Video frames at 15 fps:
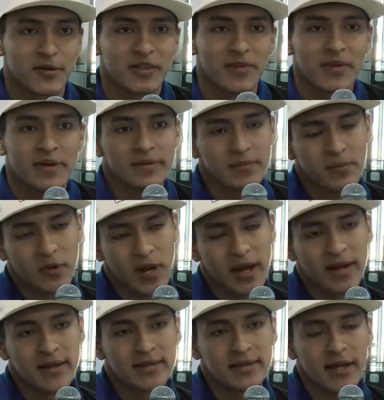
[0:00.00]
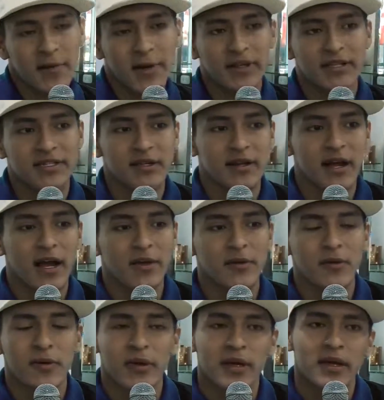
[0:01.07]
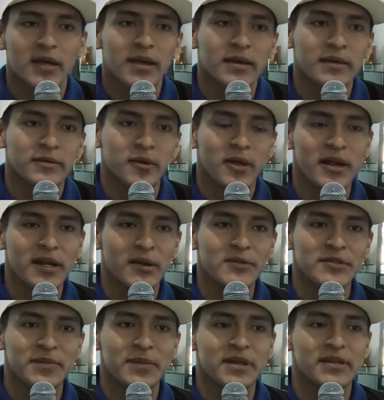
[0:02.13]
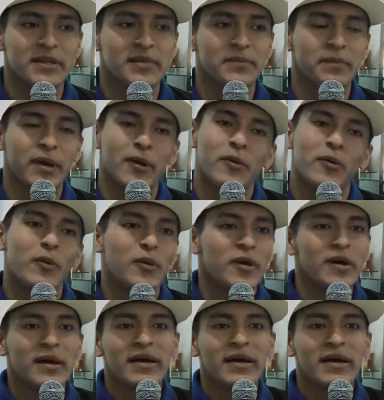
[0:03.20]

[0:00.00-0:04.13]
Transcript: también Morales, la banda de Chilcayo, eh, toda la región San Martín, Perú,